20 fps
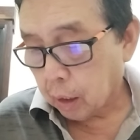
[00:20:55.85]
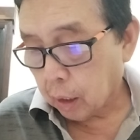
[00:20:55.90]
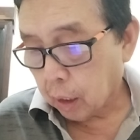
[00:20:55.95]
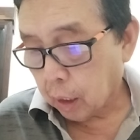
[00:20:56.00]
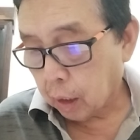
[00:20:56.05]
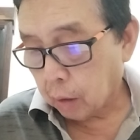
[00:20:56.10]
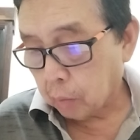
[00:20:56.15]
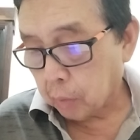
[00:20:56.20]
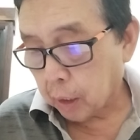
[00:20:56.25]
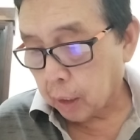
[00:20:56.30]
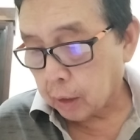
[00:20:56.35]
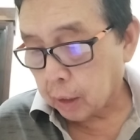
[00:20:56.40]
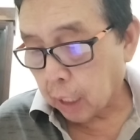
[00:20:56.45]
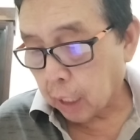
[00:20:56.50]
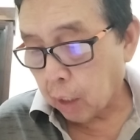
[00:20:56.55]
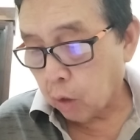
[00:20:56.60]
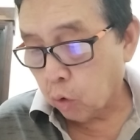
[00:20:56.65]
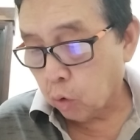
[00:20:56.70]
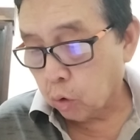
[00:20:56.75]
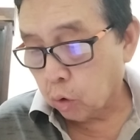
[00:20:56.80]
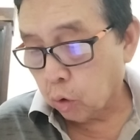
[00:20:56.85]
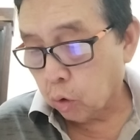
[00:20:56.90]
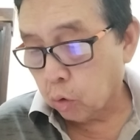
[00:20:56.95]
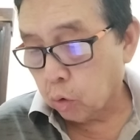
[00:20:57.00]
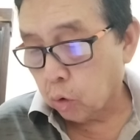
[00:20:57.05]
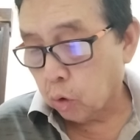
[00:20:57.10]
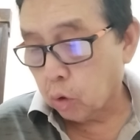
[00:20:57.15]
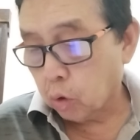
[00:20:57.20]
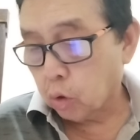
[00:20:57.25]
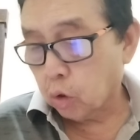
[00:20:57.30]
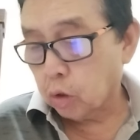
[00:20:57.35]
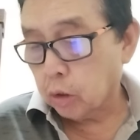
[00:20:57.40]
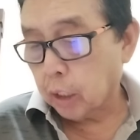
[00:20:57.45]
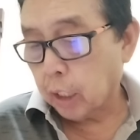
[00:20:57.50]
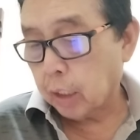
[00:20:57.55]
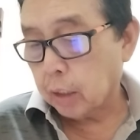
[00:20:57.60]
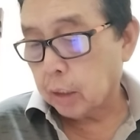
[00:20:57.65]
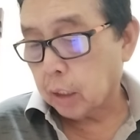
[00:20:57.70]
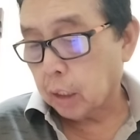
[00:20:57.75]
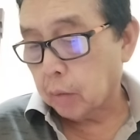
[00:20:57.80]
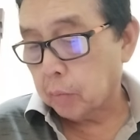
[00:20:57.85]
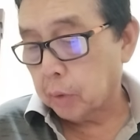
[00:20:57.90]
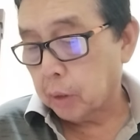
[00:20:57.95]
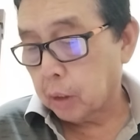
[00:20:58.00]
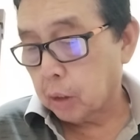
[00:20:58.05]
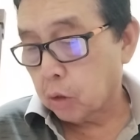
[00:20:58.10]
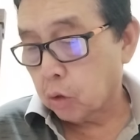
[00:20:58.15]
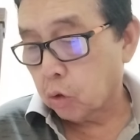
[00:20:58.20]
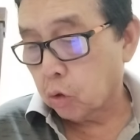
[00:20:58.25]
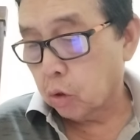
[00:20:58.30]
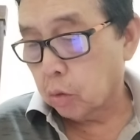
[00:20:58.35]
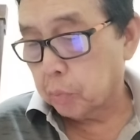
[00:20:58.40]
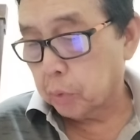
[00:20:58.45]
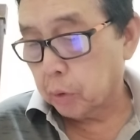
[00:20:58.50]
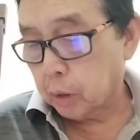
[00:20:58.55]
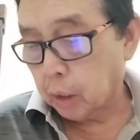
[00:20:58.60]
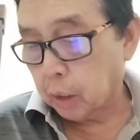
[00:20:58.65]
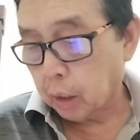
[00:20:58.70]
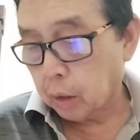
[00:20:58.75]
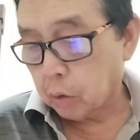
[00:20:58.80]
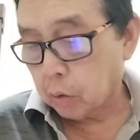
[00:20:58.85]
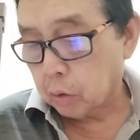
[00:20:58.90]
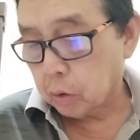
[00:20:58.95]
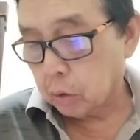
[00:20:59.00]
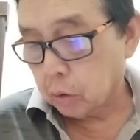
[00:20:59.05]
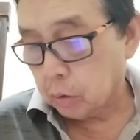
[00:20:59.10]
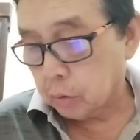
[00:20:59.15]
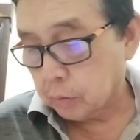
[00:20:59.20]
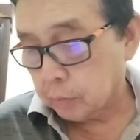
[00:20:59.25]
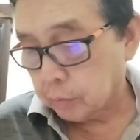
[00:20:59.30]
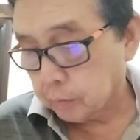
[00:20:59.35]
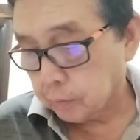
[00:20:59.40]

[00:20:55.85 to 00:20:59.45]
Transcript: Ang mga tao go go go na, sabi ni Rodolfo de la Cruz. Oh.